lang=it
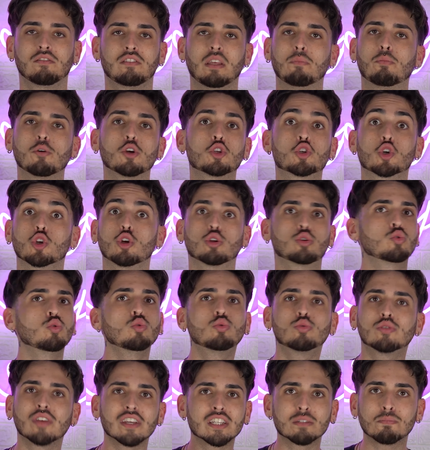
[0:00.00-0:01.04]
tipo io ce l'ho
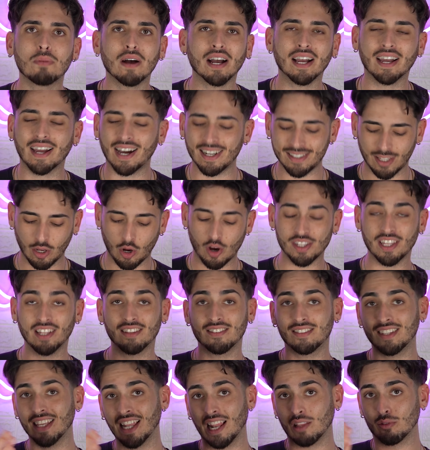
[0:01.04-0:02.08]
tutte spaccate con i
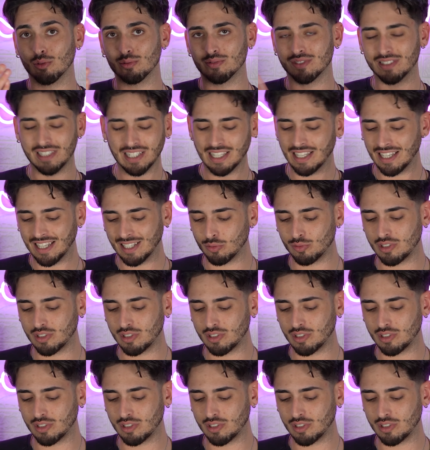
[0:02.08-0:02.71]
dentini tutti,